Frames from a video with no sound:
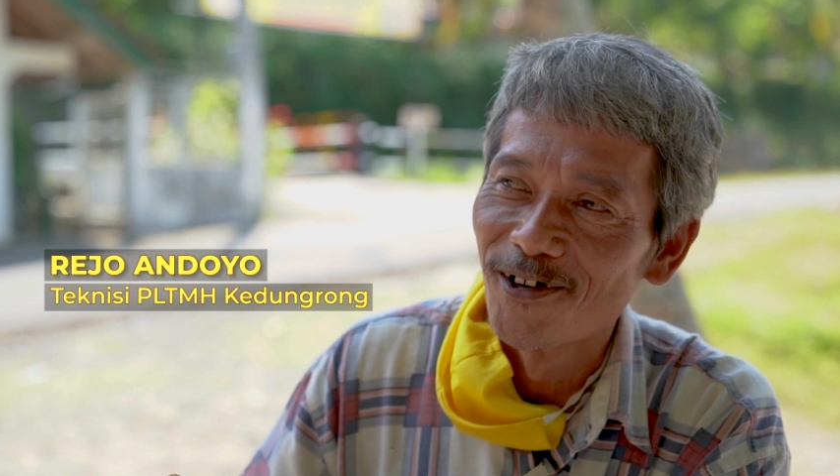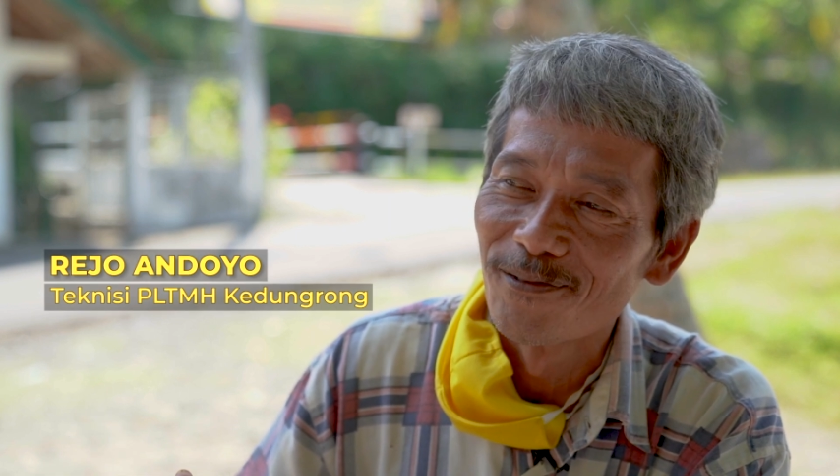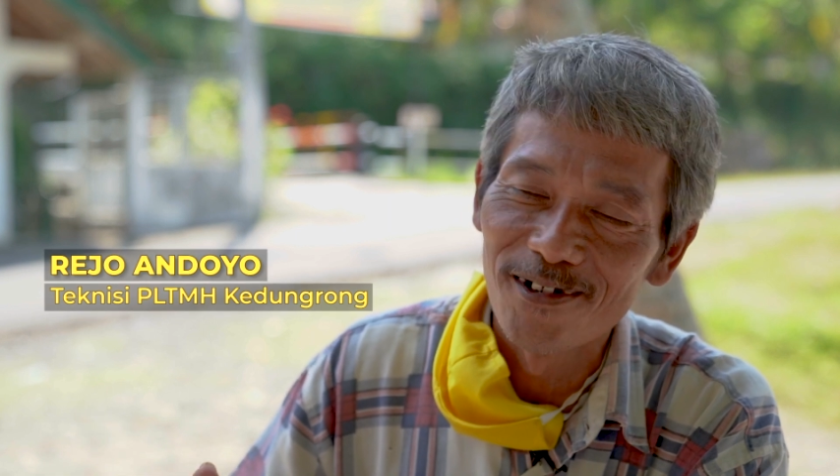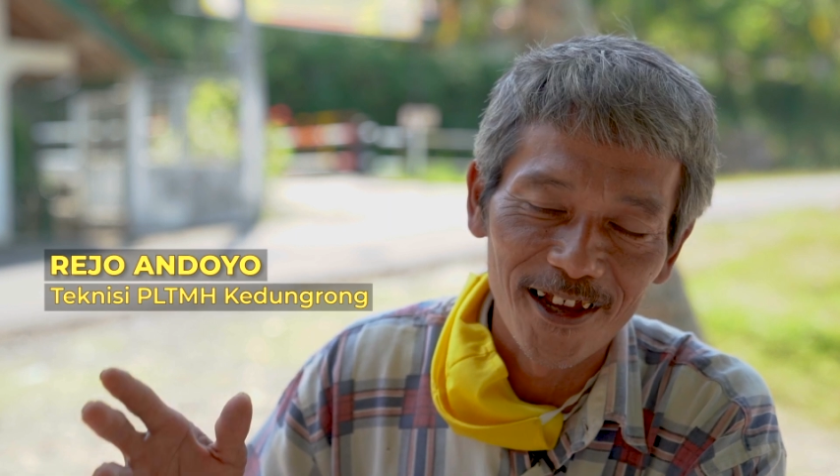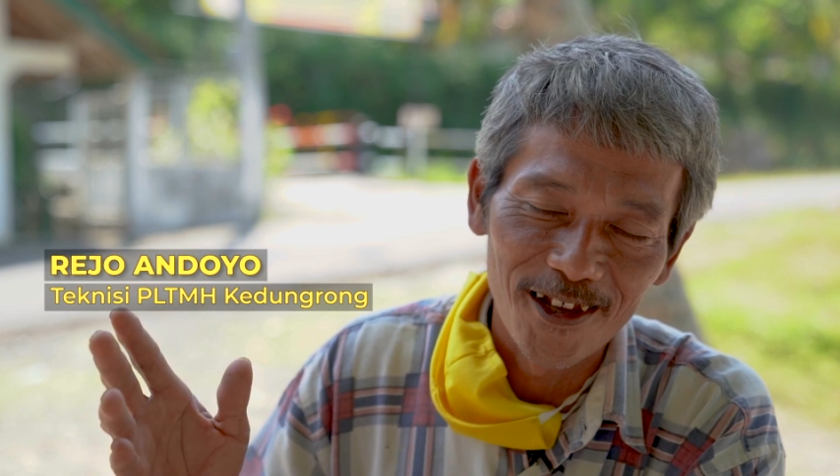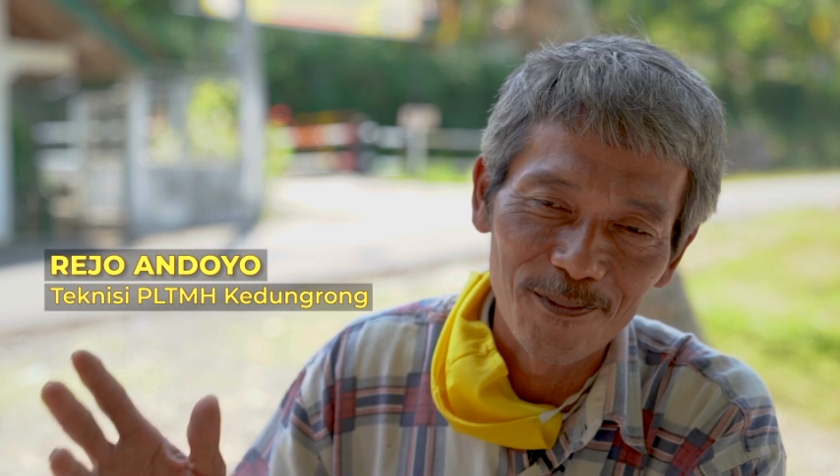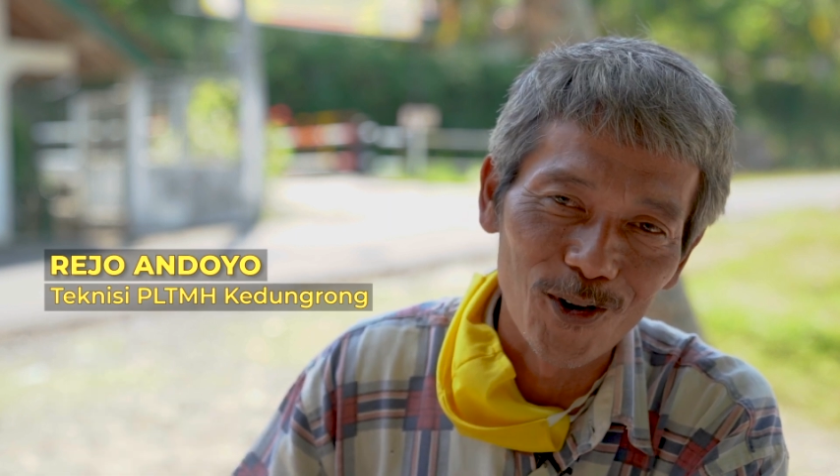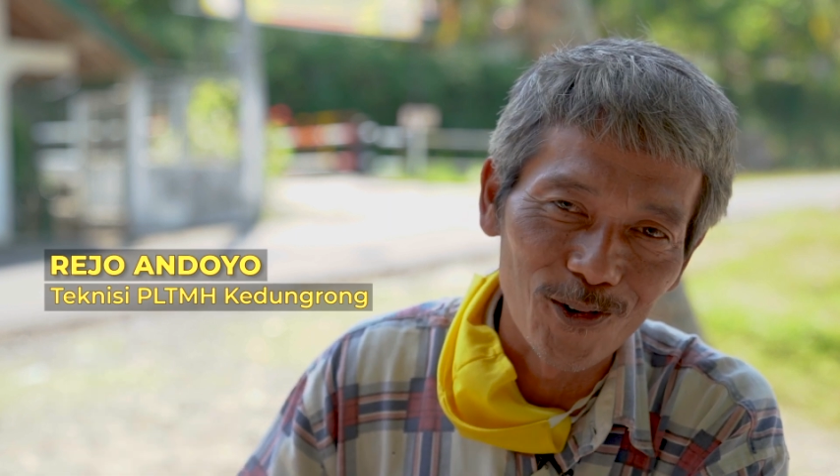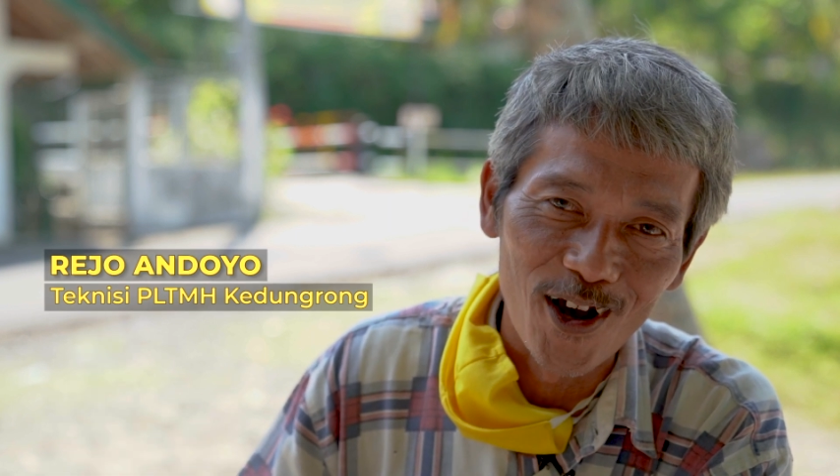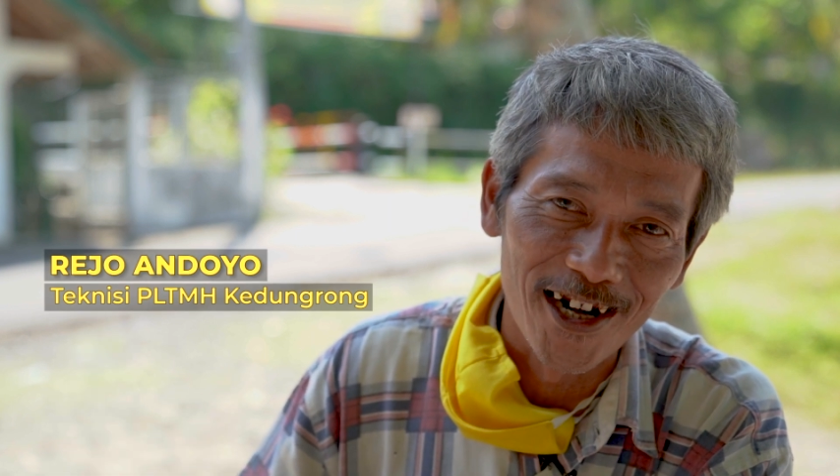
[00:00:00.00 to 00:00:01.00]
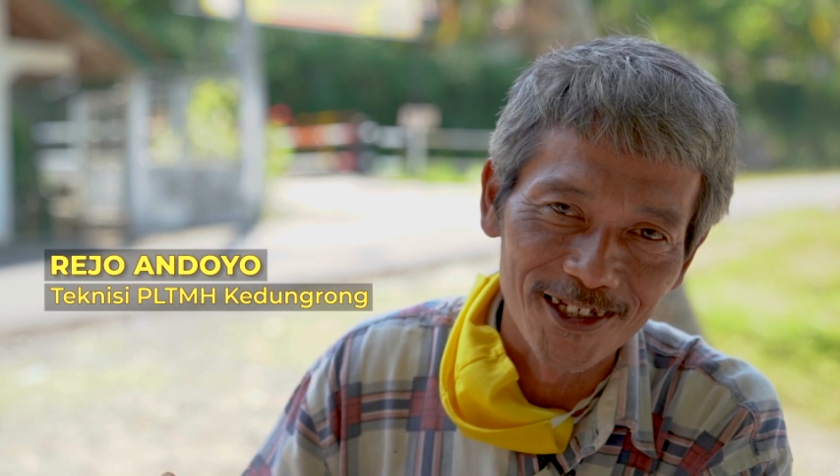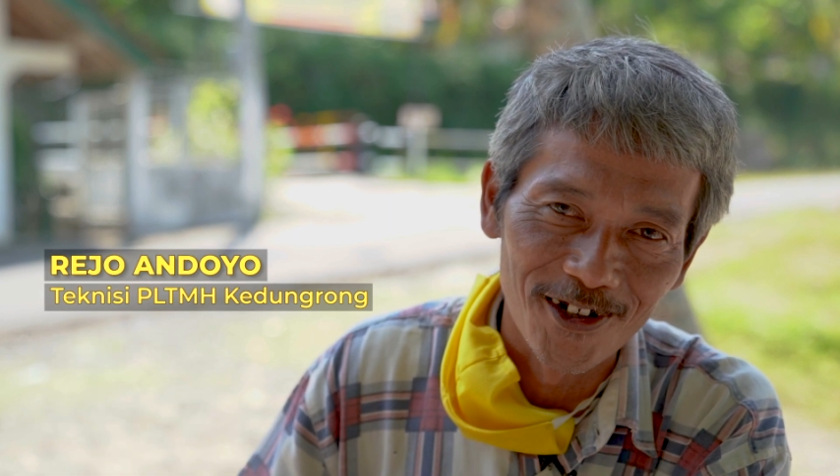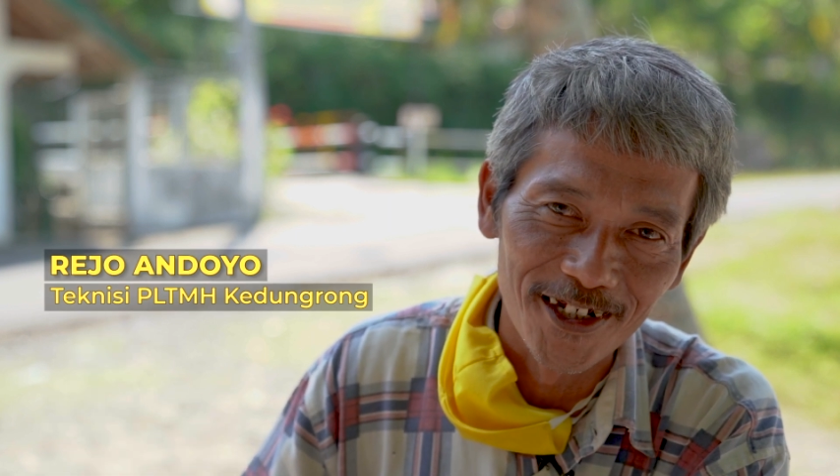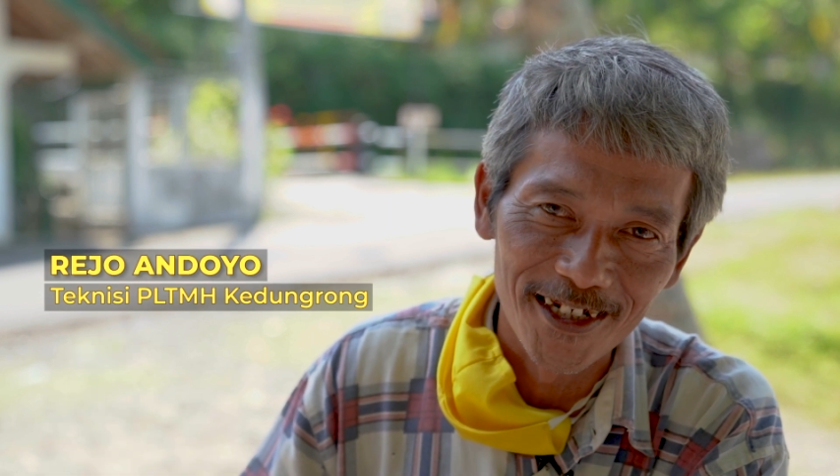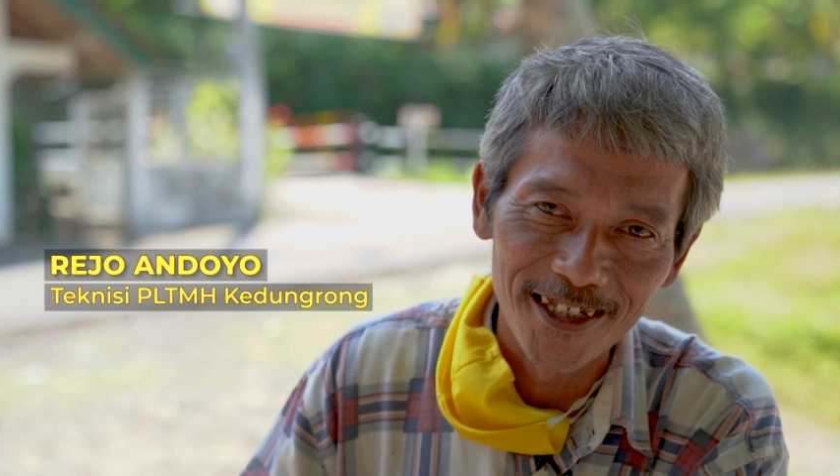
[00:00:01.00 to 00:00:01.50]
wilayah Purwoharjo
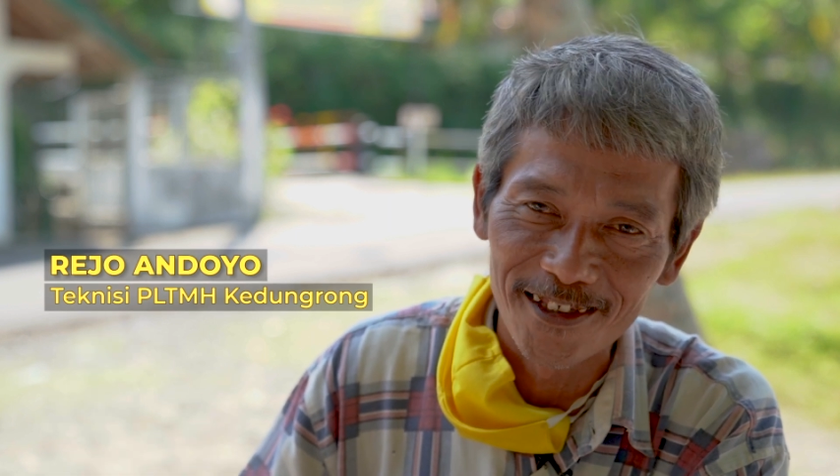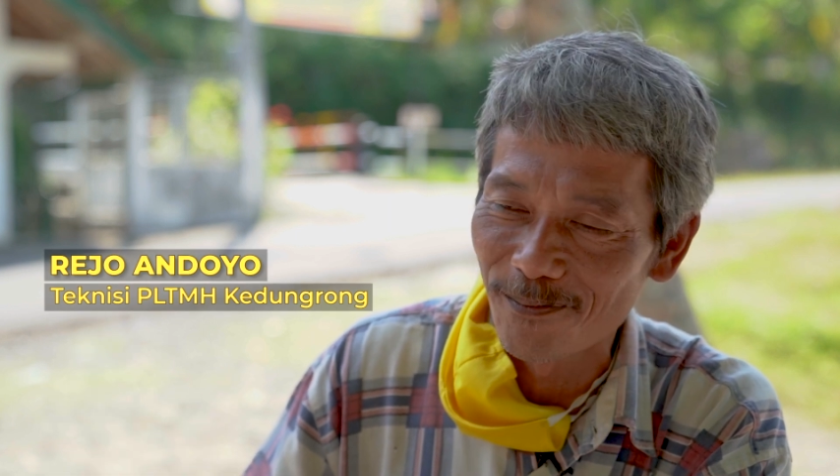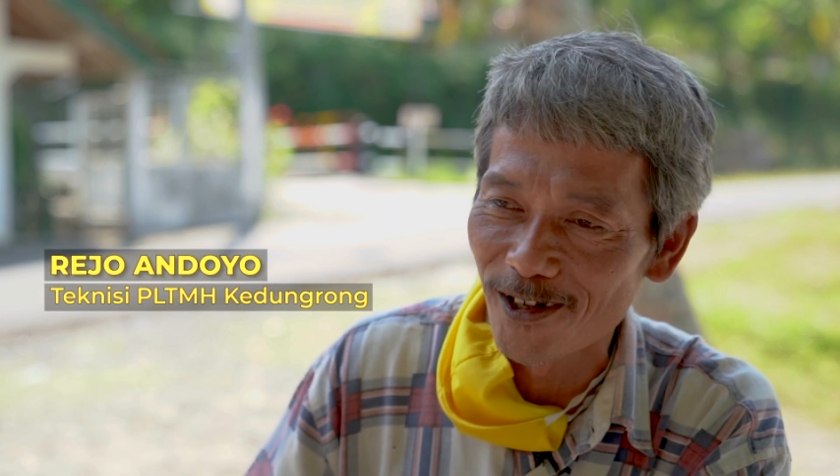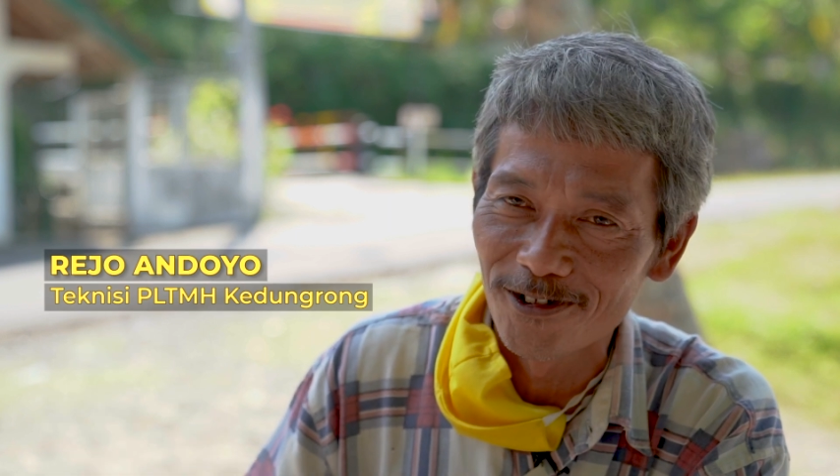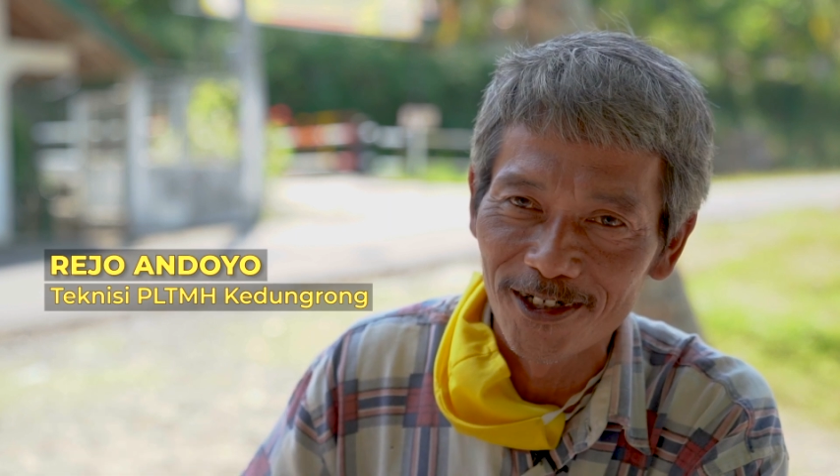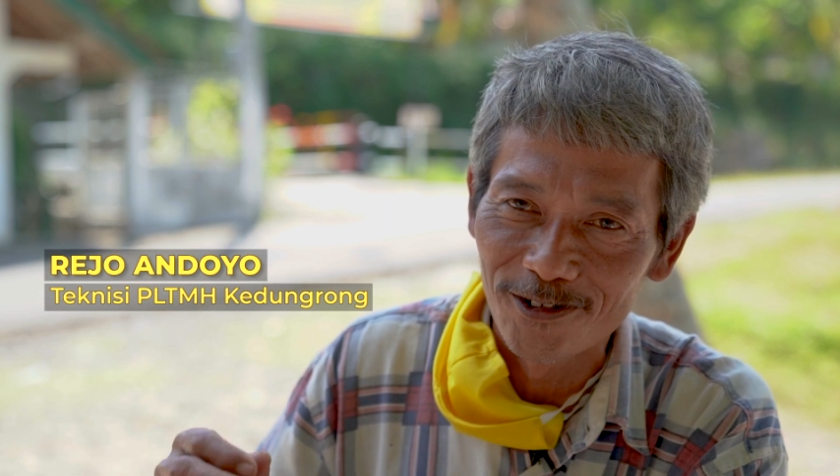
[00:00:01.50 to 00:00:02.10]
ini termasuk di